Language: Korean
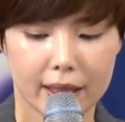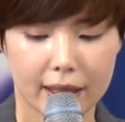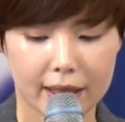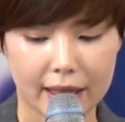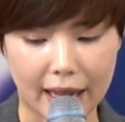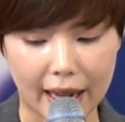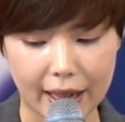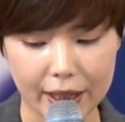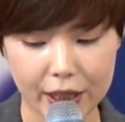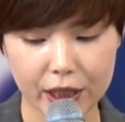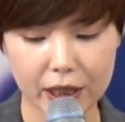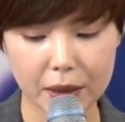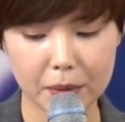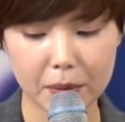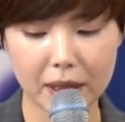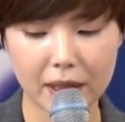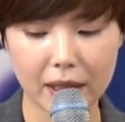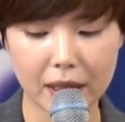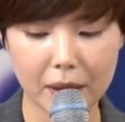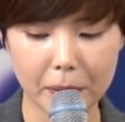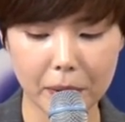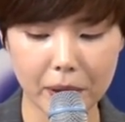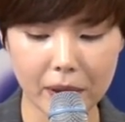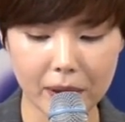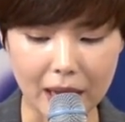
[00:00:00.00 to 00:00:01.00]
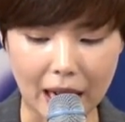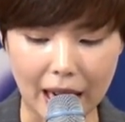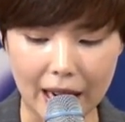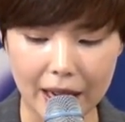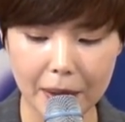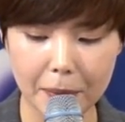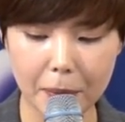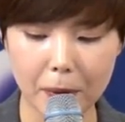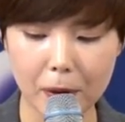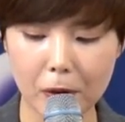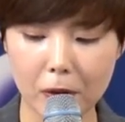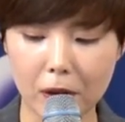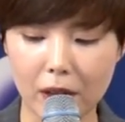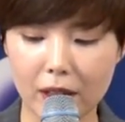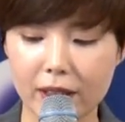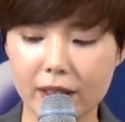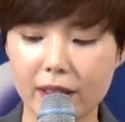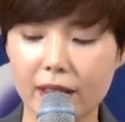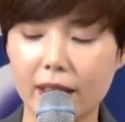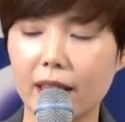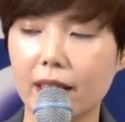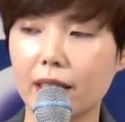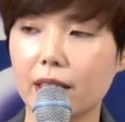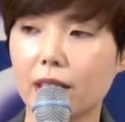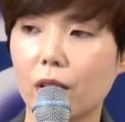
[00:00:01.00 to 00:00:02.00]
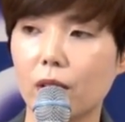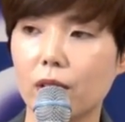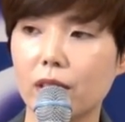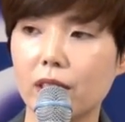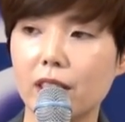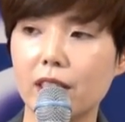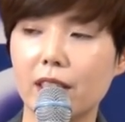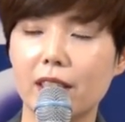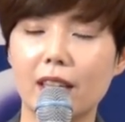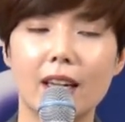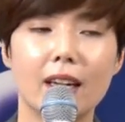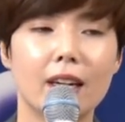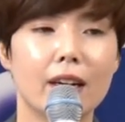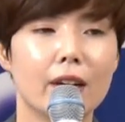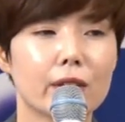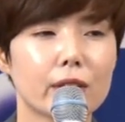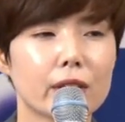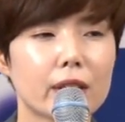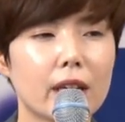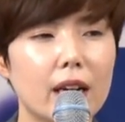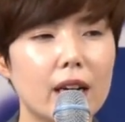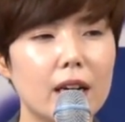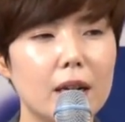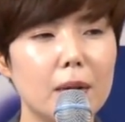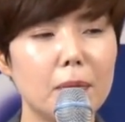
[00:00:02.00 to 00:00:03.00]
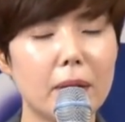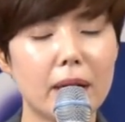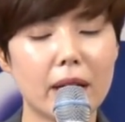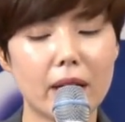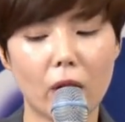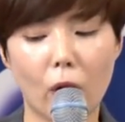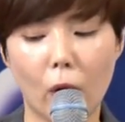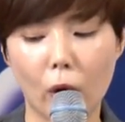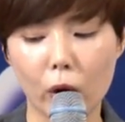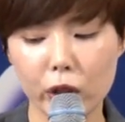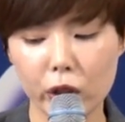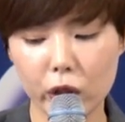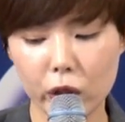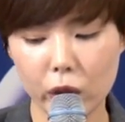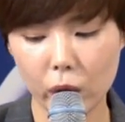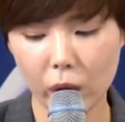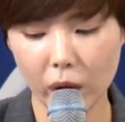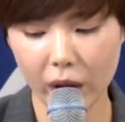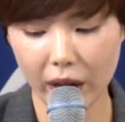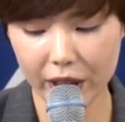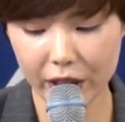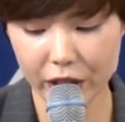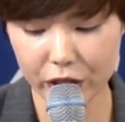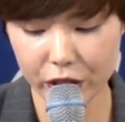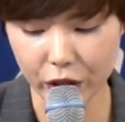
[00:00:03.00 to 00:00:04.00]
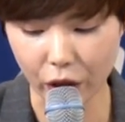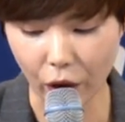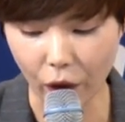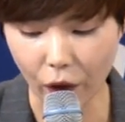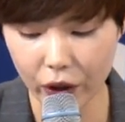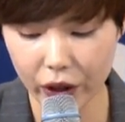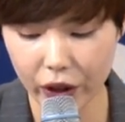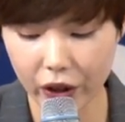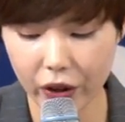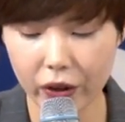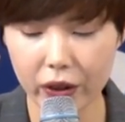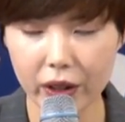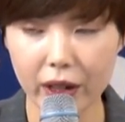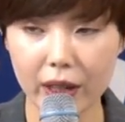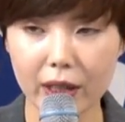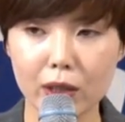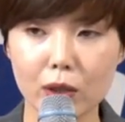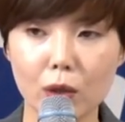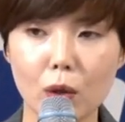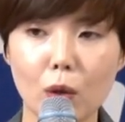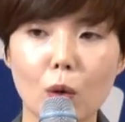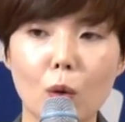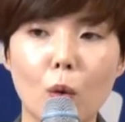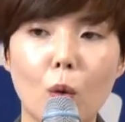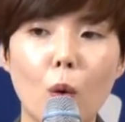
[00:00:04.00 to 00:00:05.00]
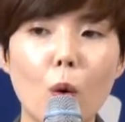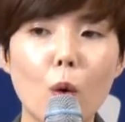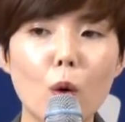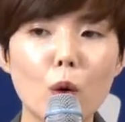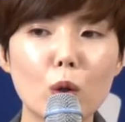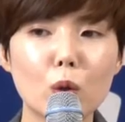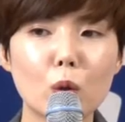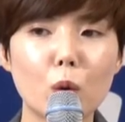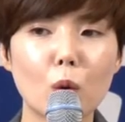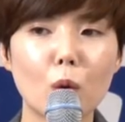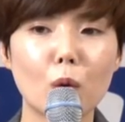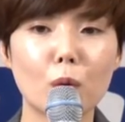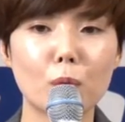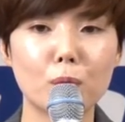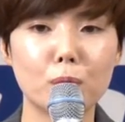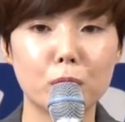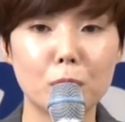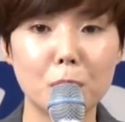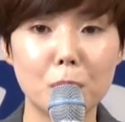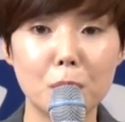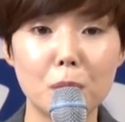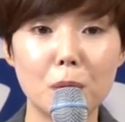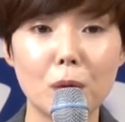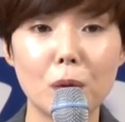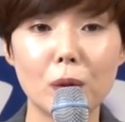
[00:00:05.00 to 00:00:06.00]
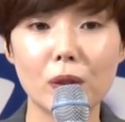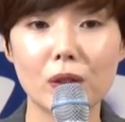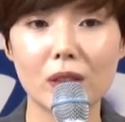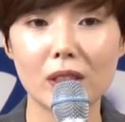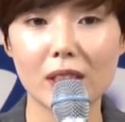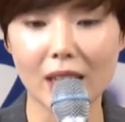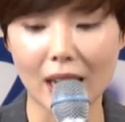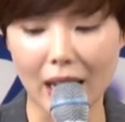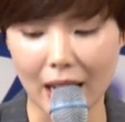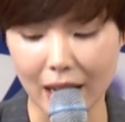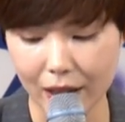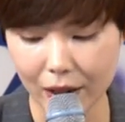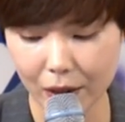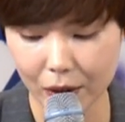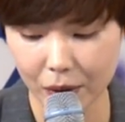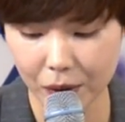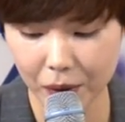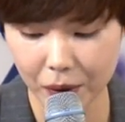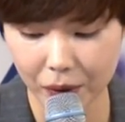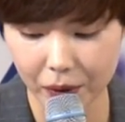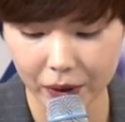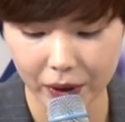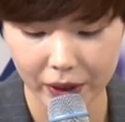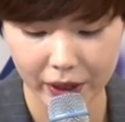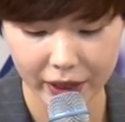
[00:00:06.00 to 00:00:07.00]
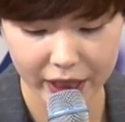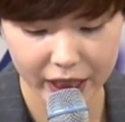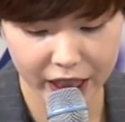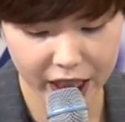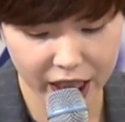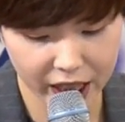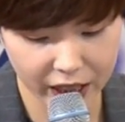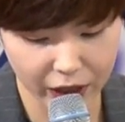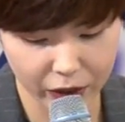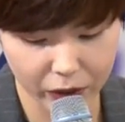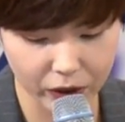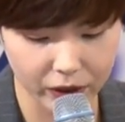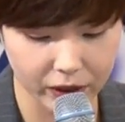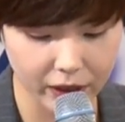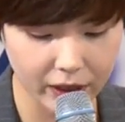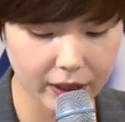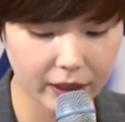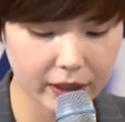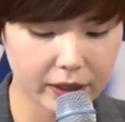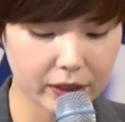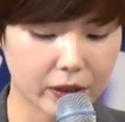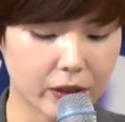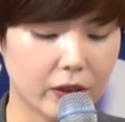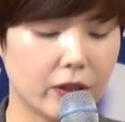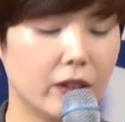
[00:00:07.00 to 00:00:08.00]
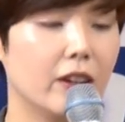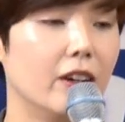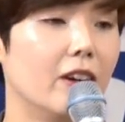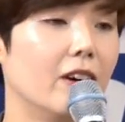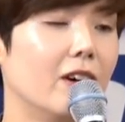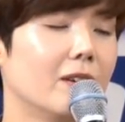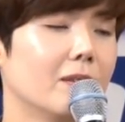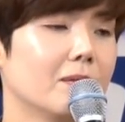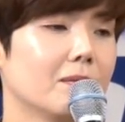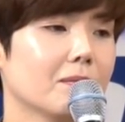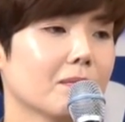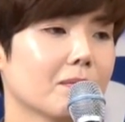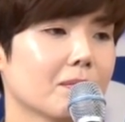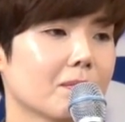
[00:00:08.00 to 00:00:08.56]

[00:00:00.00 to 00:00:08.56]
그러니까 다시 말하면 라이벌 관계에서는 삶의 어떠한 영역에서 공통 분모를 갖고 있게 된다는 거예요.